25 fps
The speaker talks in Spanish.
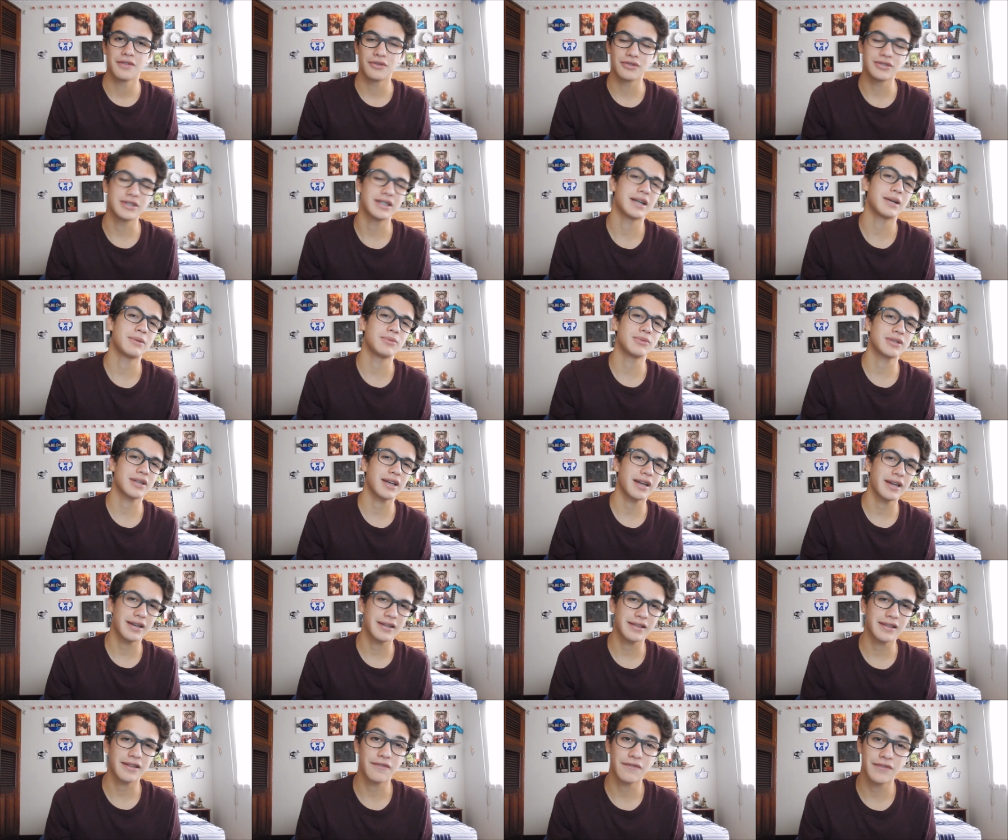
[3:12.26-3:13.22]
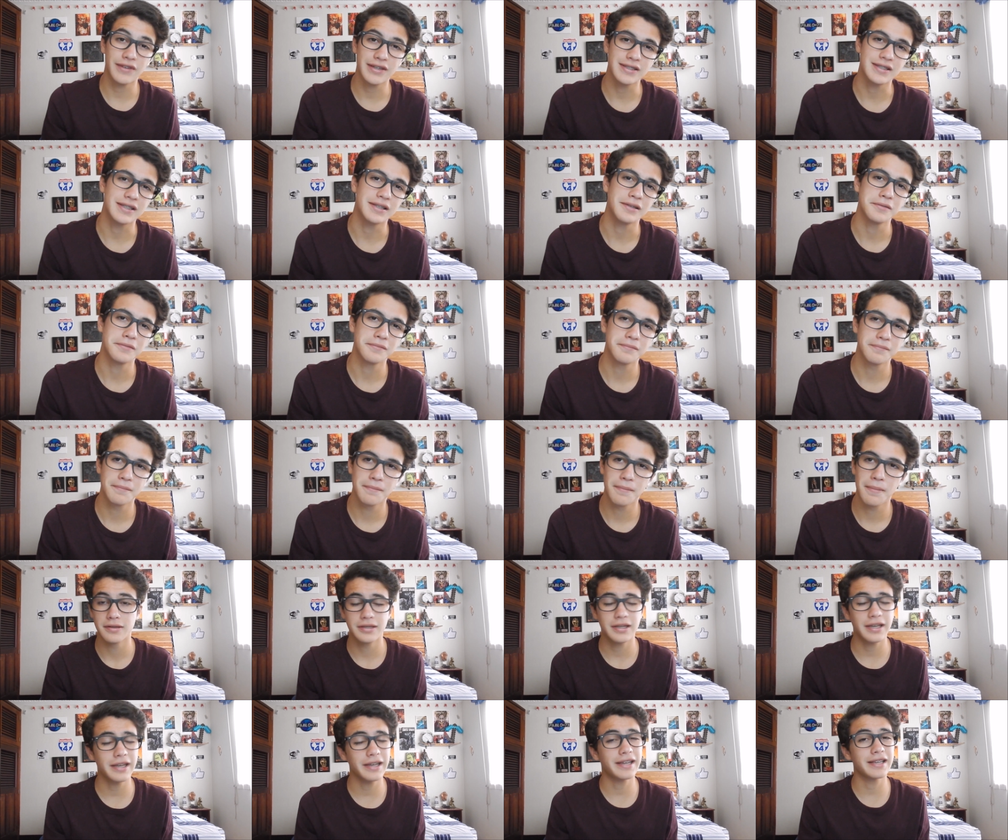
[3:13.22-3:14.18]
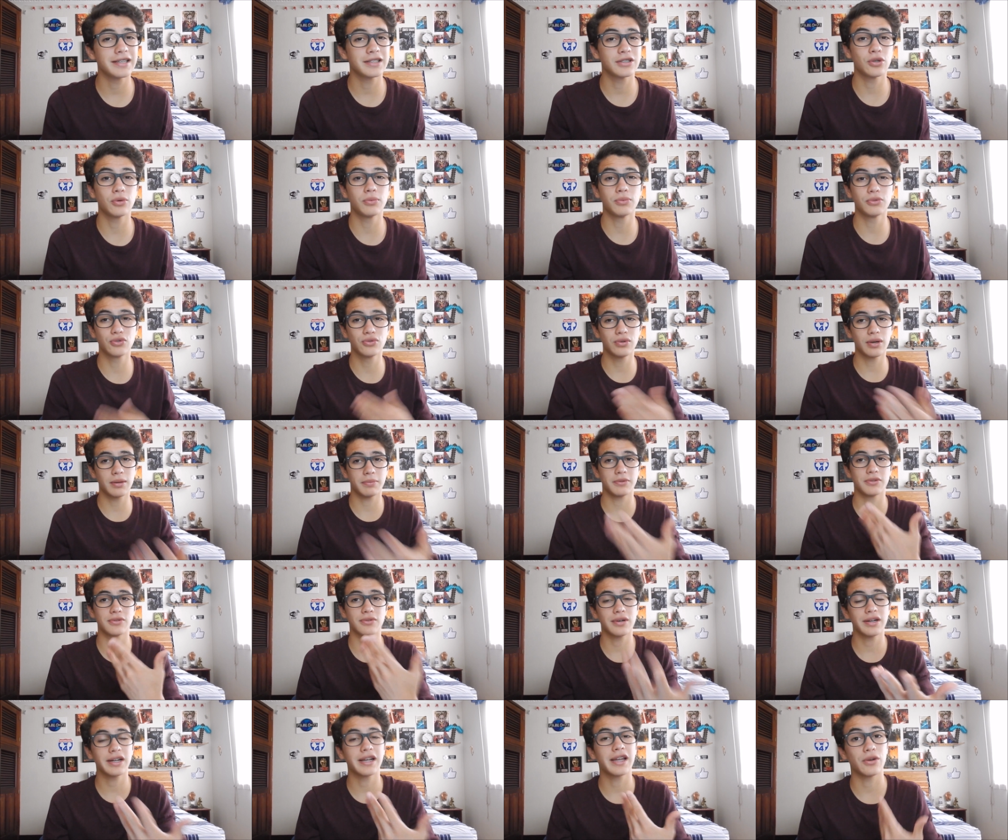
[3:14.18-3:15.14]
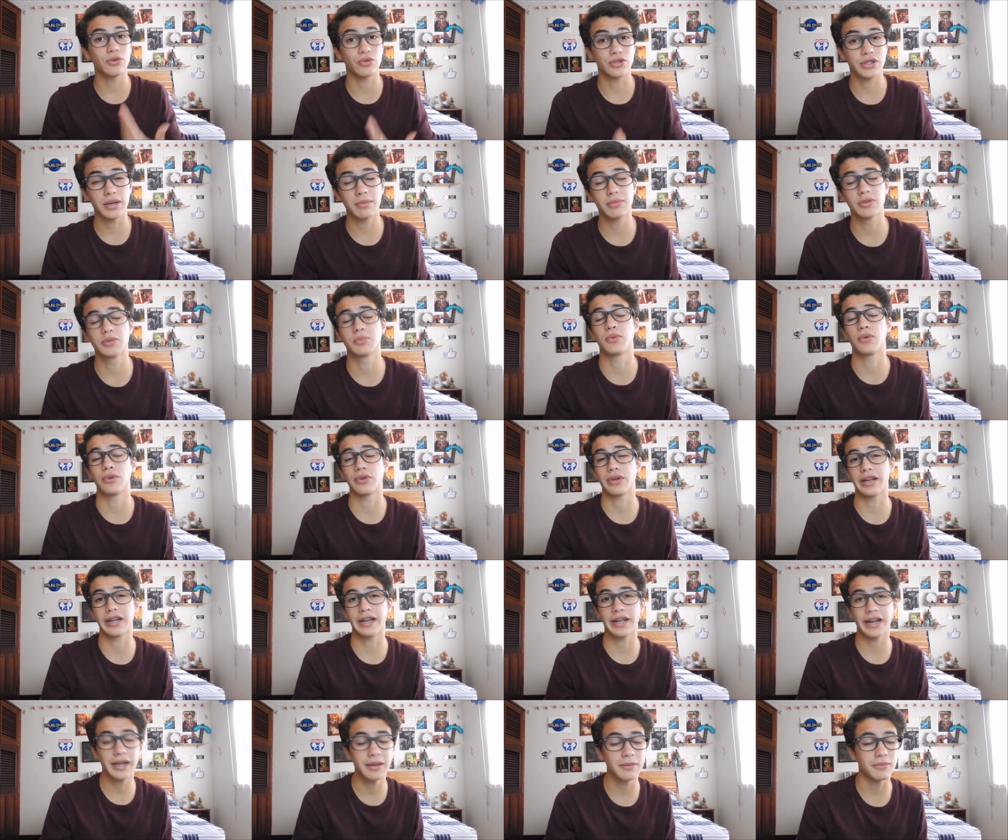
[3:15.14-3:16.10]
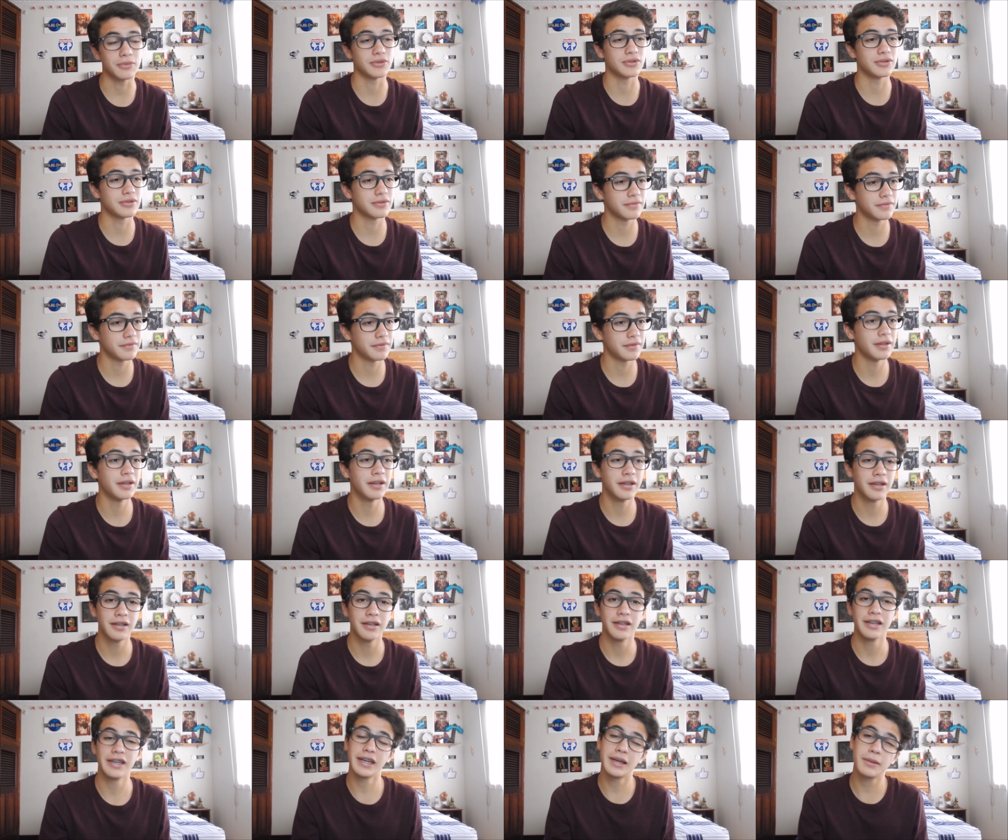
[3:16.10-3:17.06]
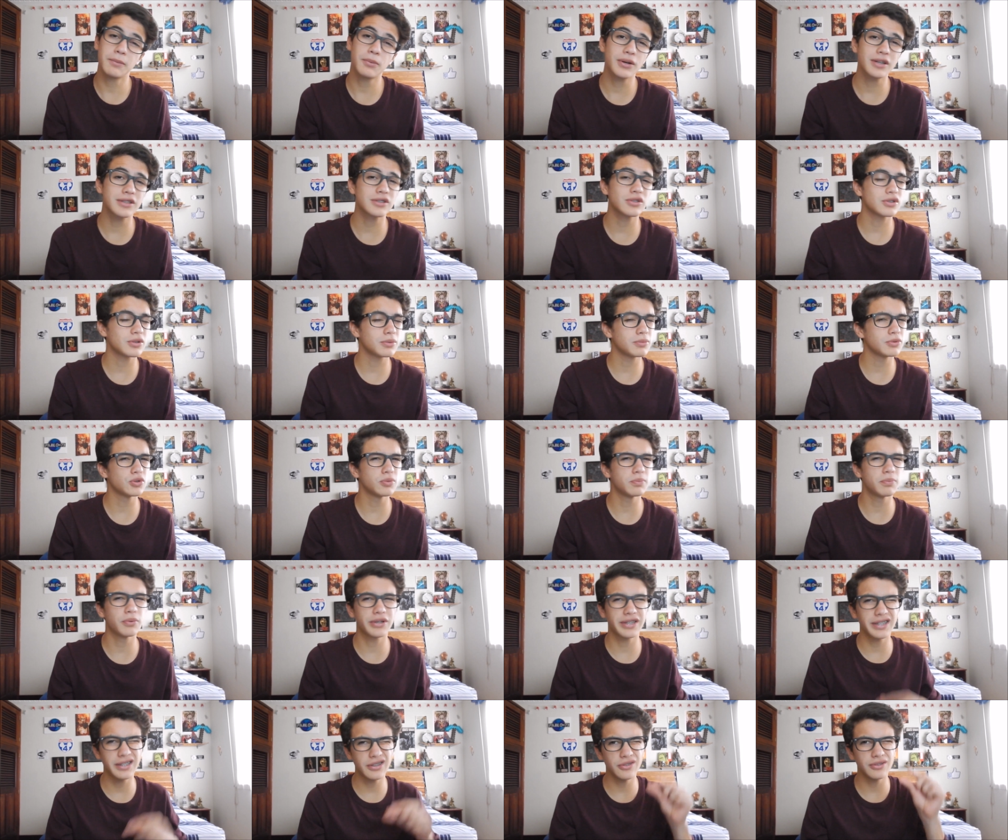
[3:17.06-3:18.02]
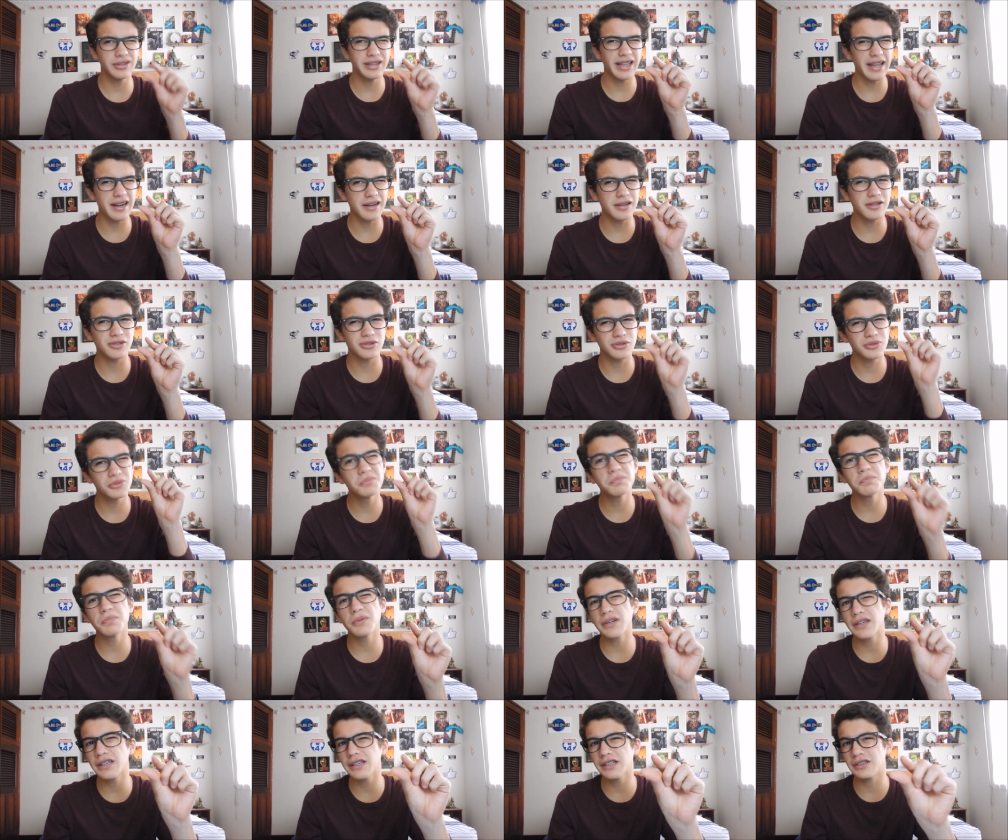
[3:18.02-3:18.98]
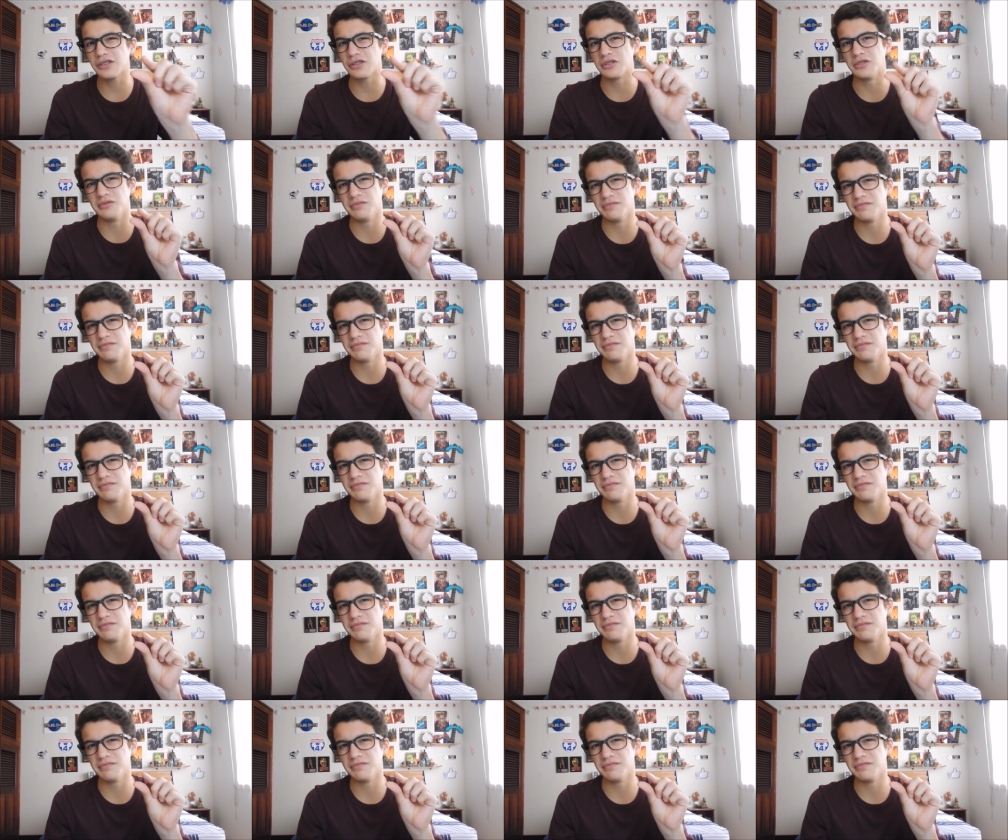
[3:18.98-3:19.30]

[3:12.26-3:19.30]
nos dejamos caer tan fácil. Sé que somos una persona que luchamos por lo que queremos. Y que por eso somos un poquito tercos, un poquito